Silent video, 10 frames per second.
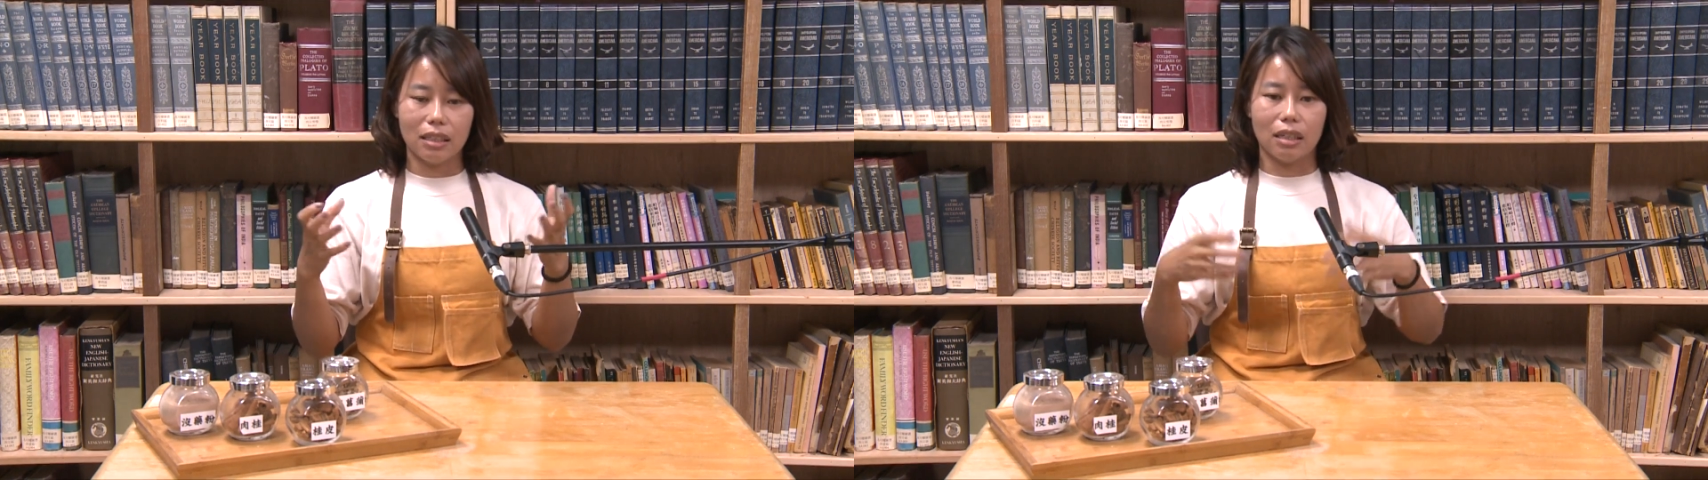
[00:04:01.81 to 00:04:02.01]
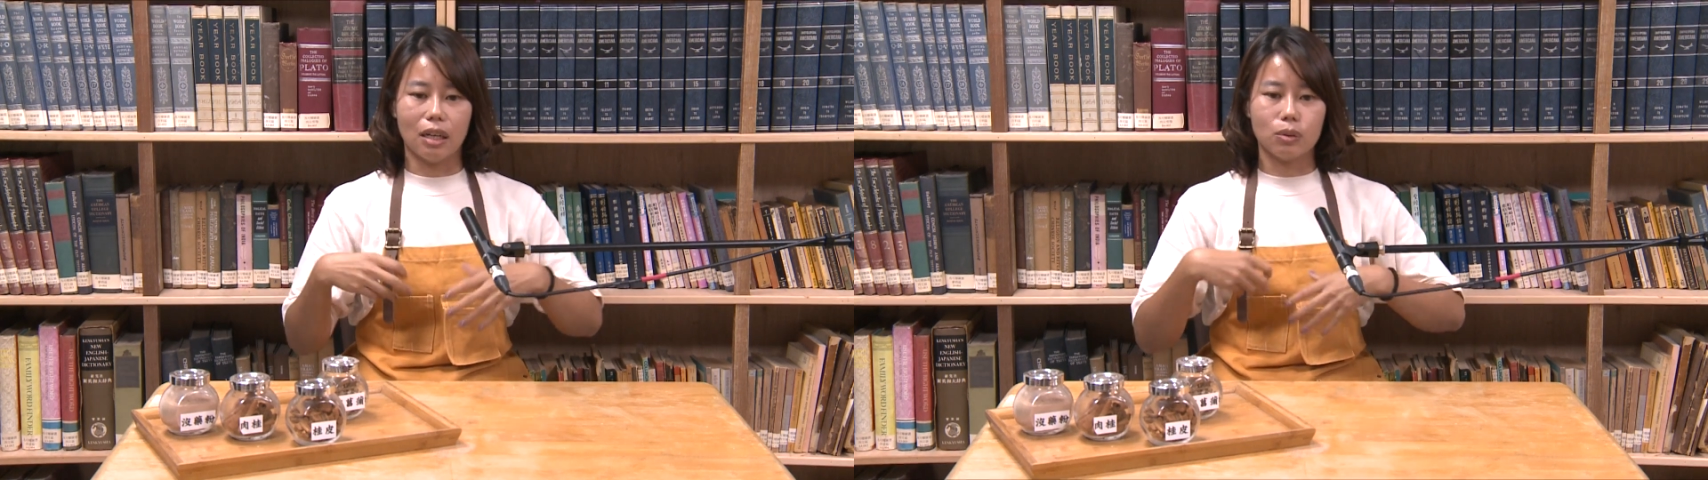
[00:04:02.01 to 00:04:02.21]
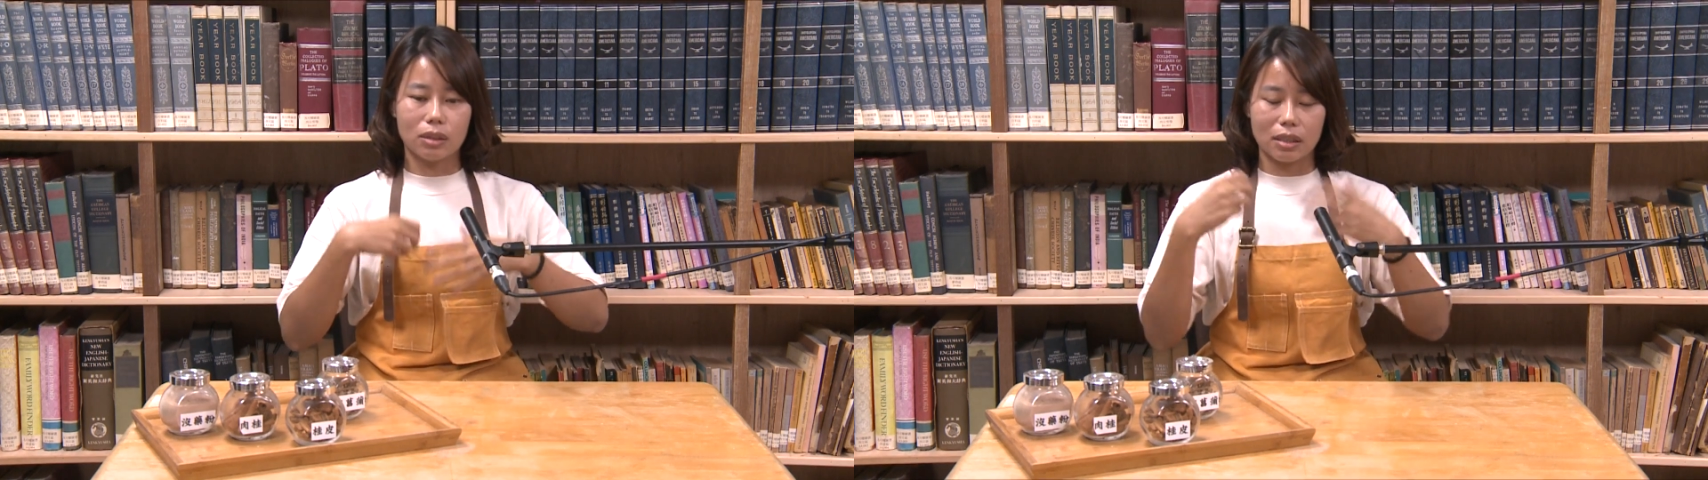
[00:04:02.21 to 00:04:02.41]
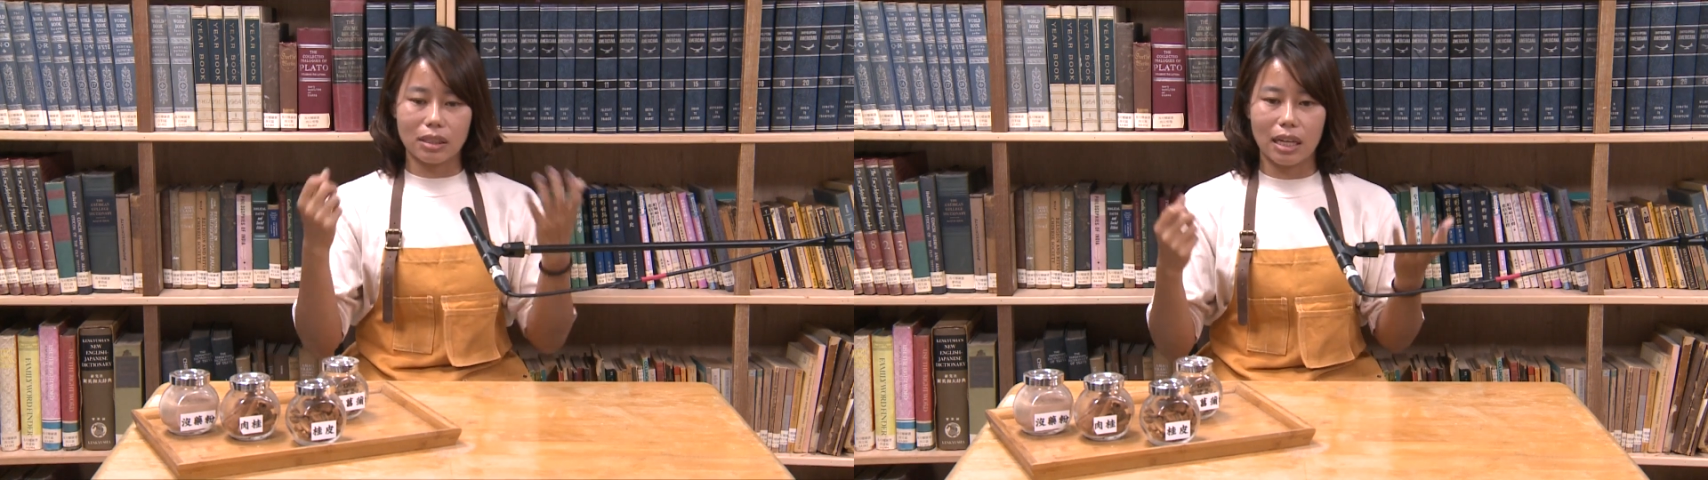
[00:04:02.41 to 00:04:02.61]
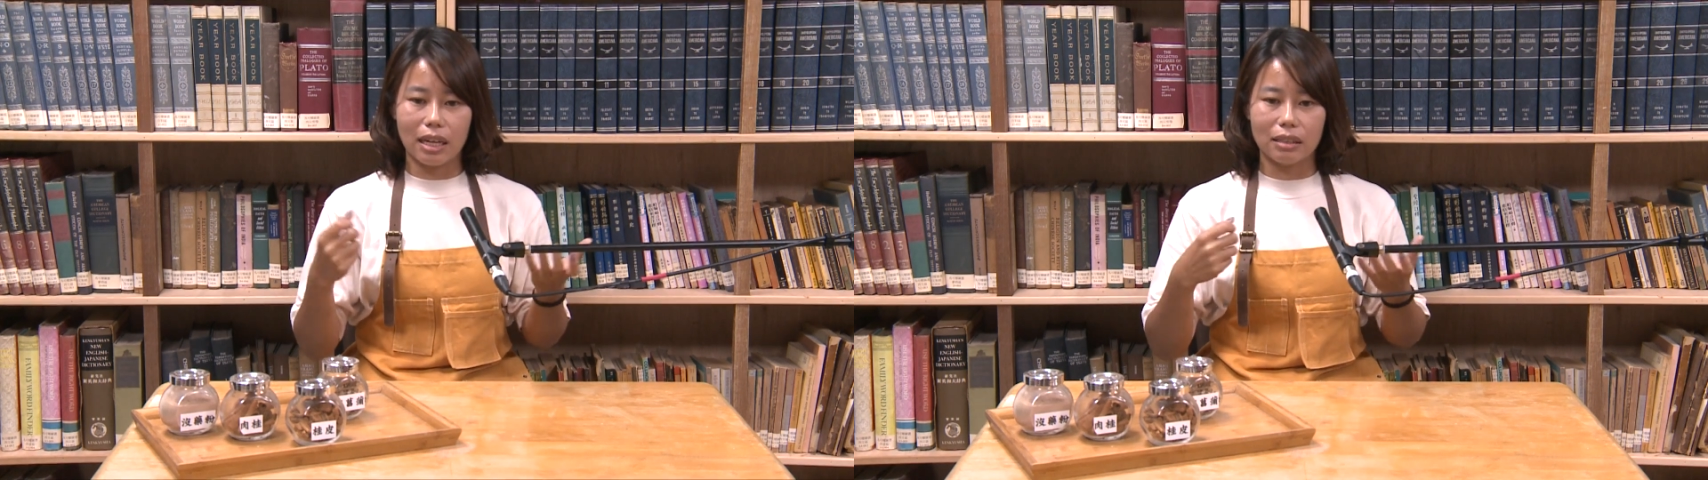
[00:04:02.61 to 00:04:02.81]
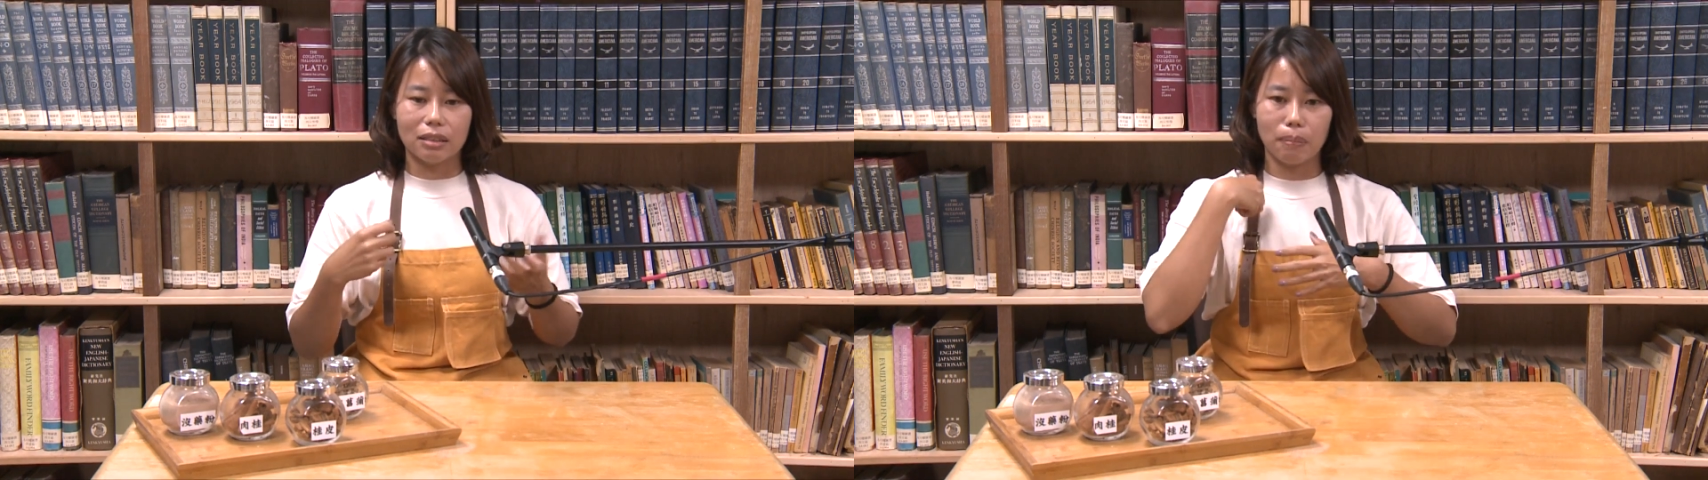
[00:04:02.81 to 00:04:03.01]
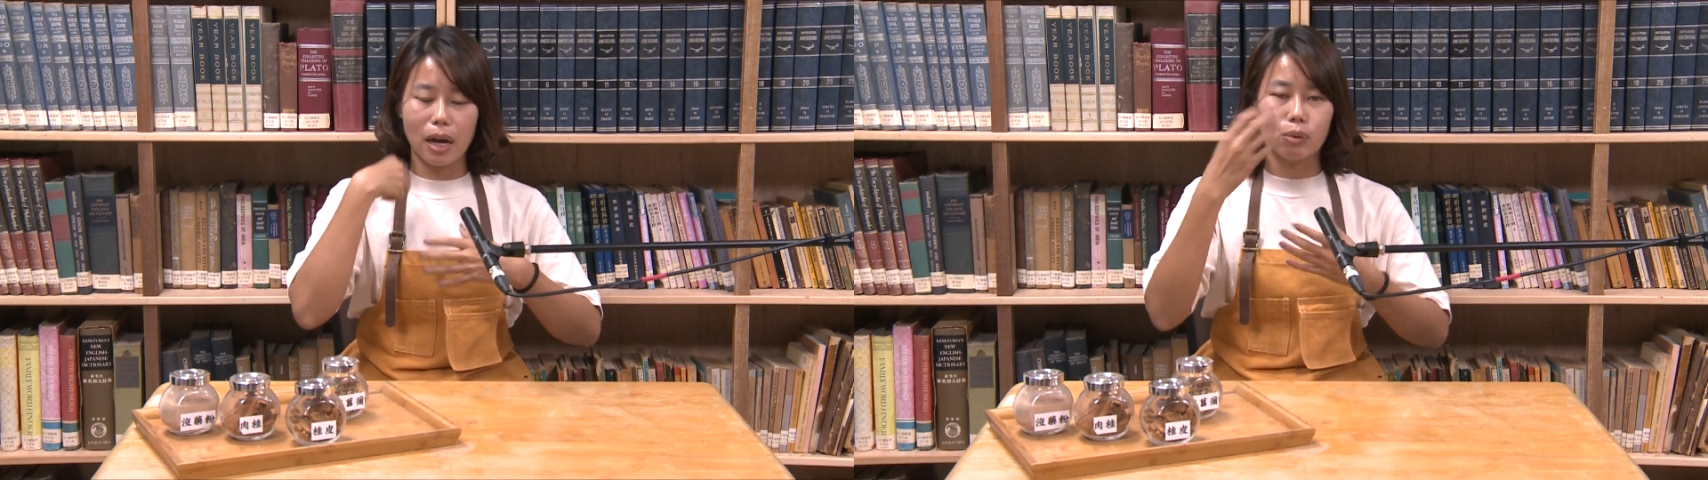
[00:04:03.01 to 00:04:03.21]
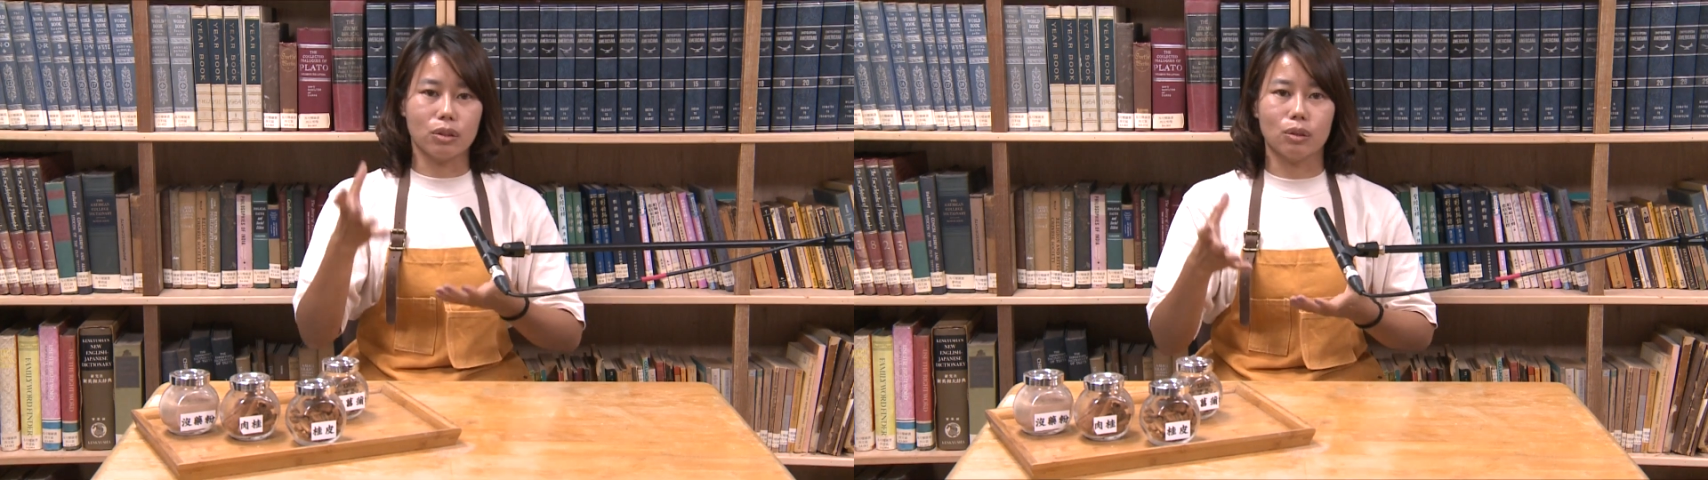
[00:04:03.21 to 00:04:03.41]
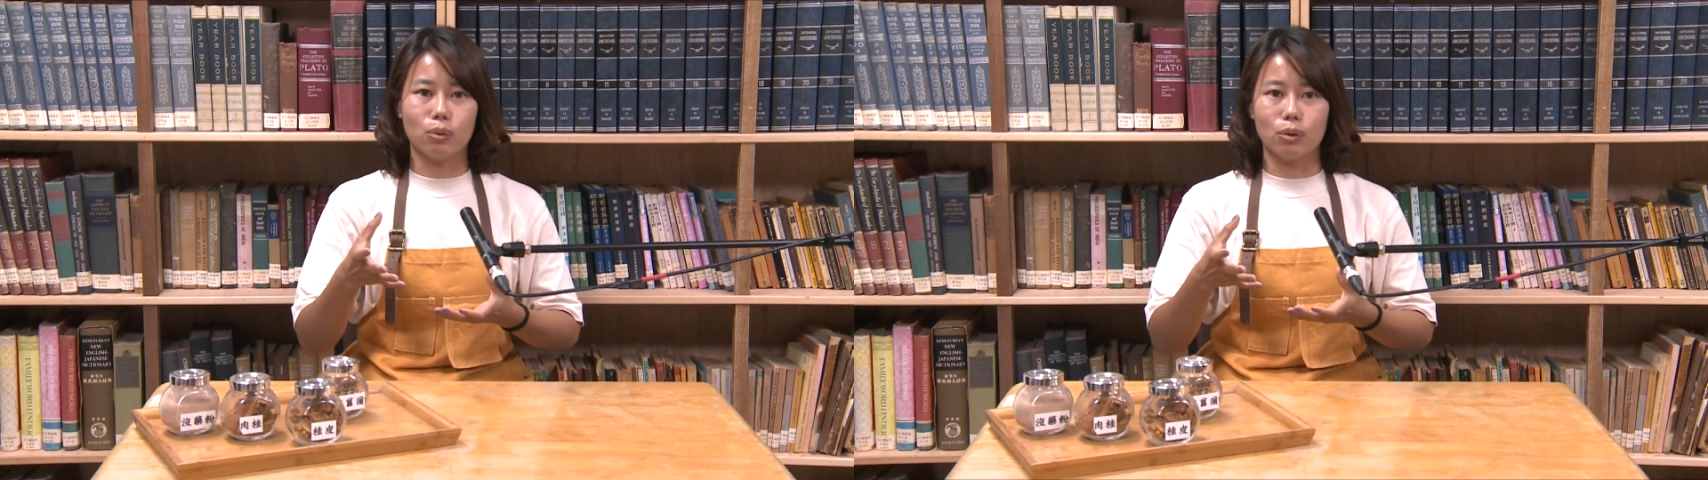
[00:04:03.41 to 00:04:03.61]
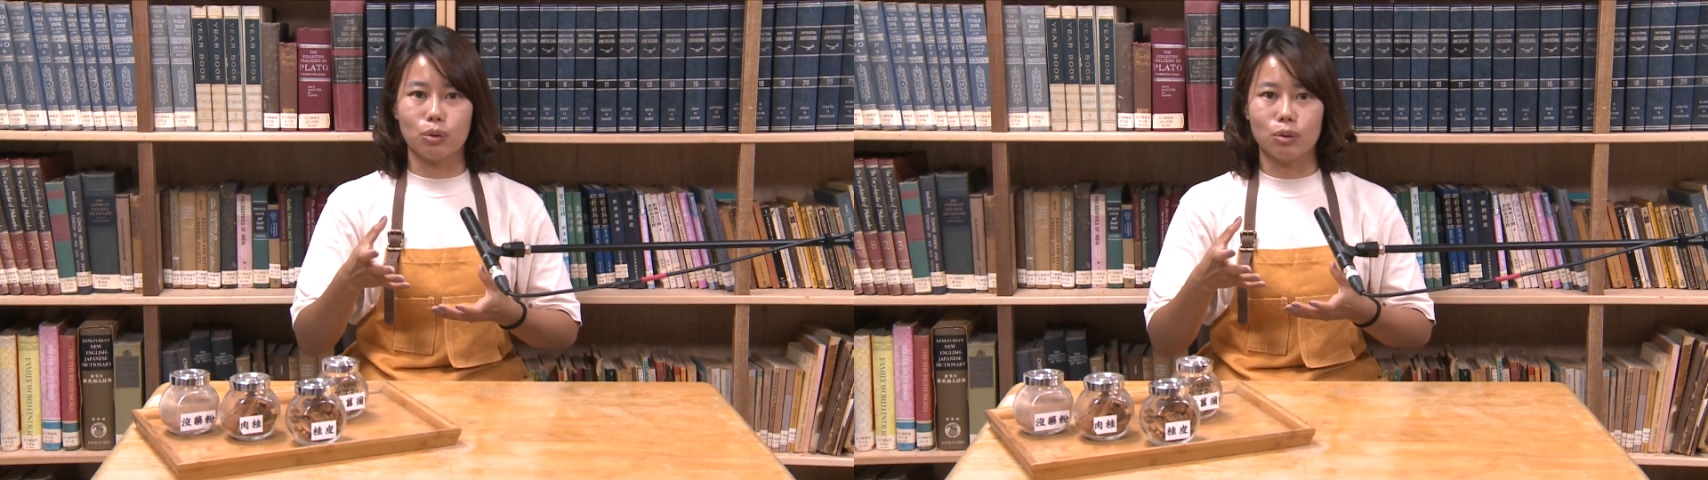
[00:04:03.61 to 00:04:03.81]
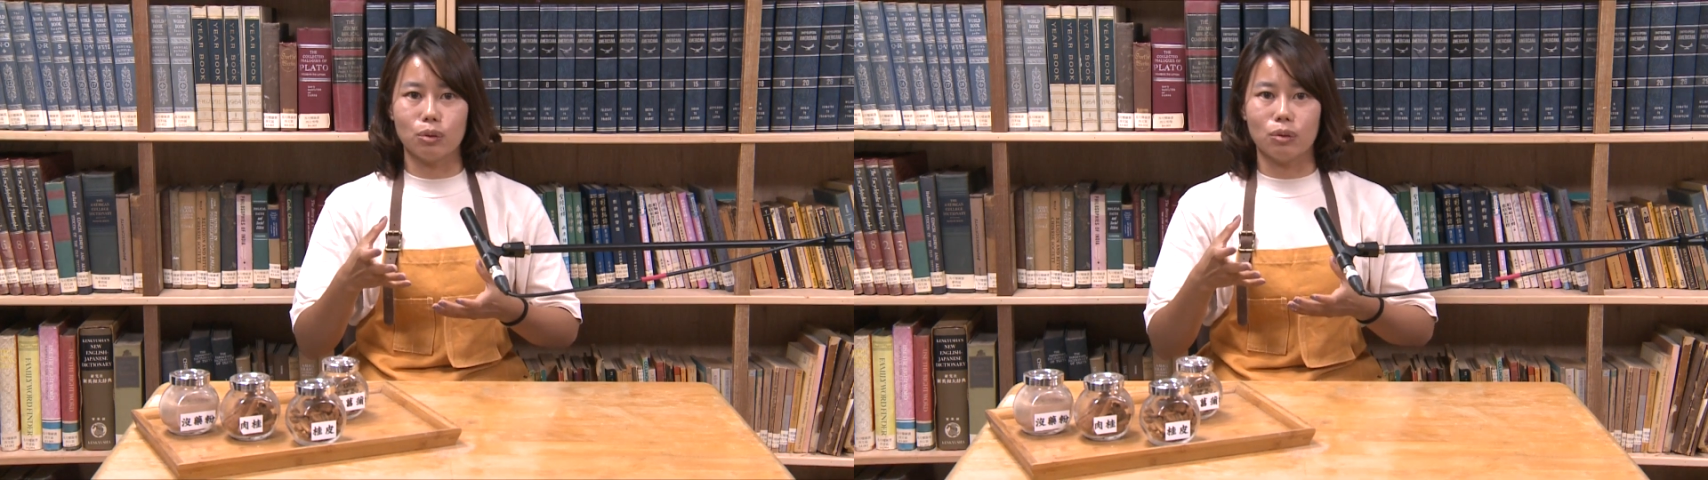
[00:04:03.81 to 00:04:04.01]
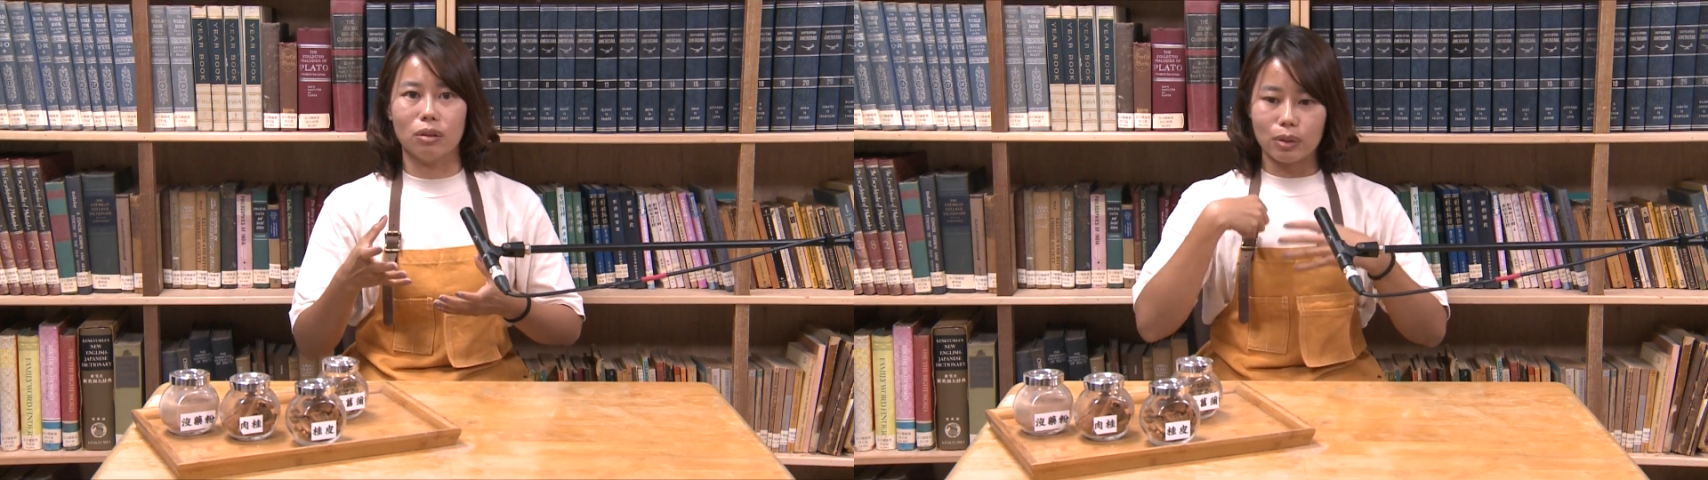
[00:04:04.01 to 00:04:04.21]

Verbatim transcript: 然后对着山抛掷过去，